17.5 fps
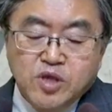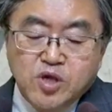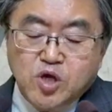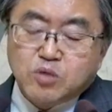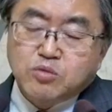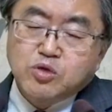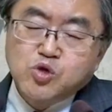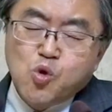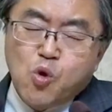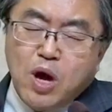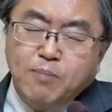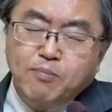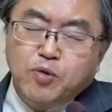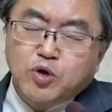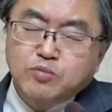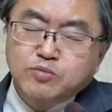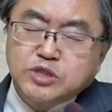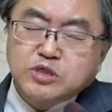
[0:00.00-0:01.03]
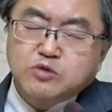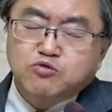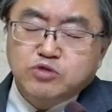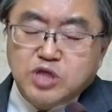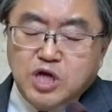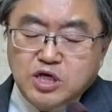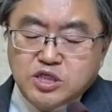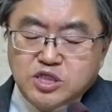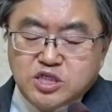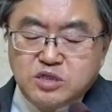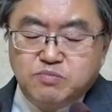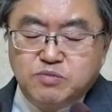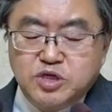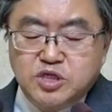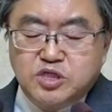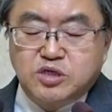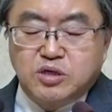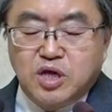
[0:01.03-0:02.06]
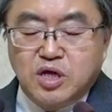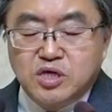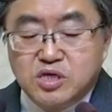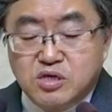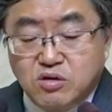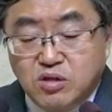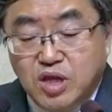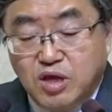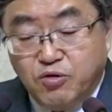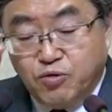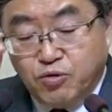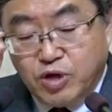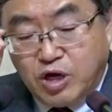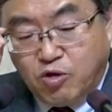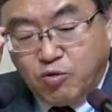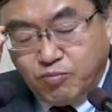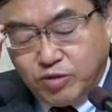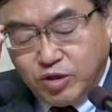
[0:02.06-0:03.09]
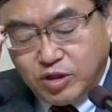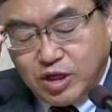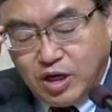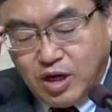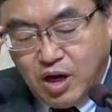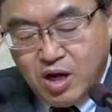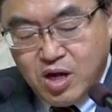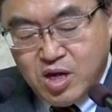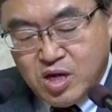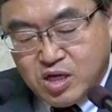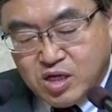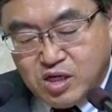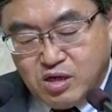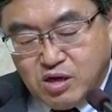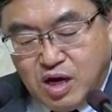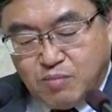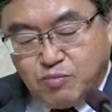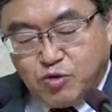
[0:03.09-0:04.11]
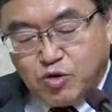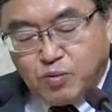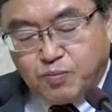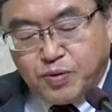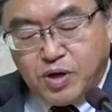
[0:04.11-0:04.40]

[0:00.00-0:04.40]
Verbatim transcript: 여러분 요한복음 19장 12절에 이런 내용 나옵니다. 이러함으로